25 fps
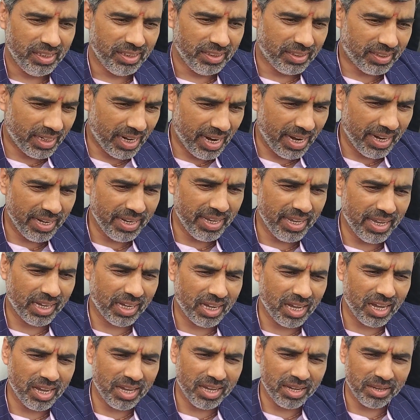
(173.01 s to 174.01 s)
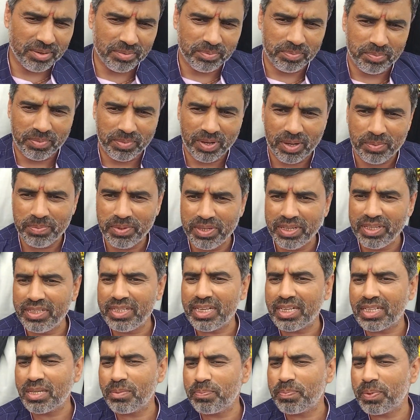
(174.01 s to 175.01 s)
इतना ही नहीं है कि अभी
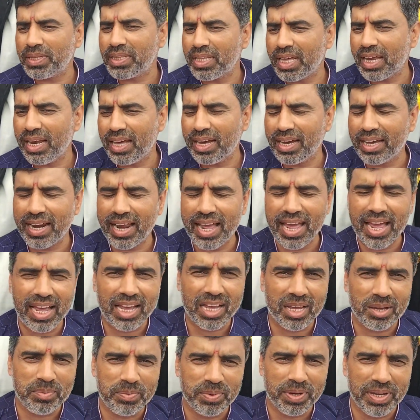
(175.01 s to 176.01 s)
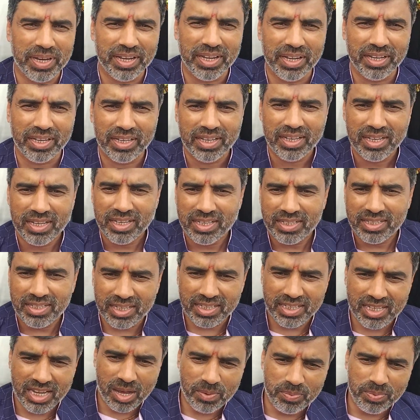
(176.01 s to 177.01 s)
जैसे पता लग रहा है कि भाई
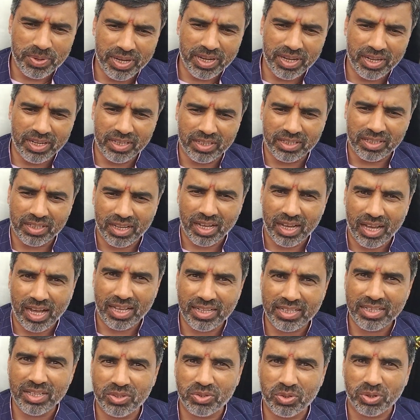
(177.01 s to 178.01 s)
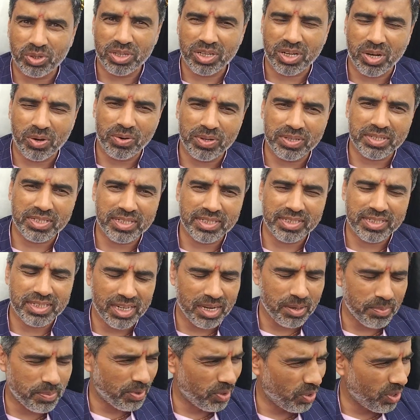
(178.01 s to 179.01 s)
जैसे अभी आजनी चौधरी कौल सिंह
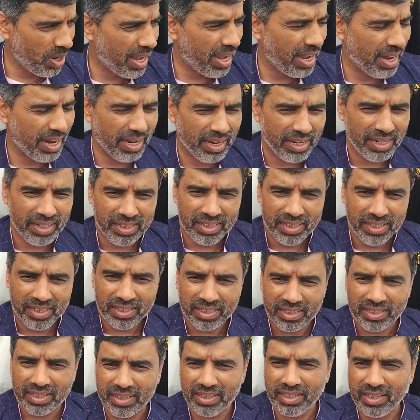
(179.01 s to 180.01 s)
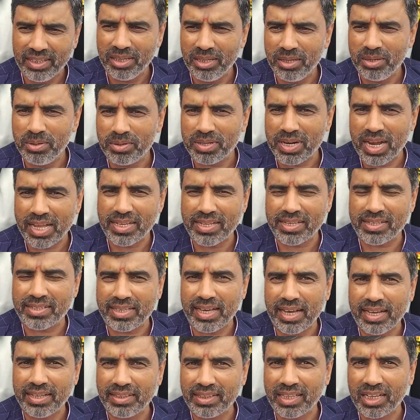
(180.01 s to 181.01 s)
जी ने बोला है कि
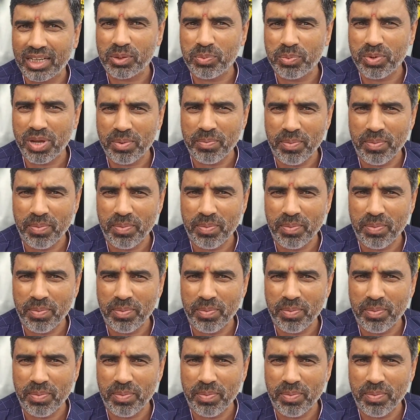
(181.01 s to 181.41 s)
राजस्थान तक भी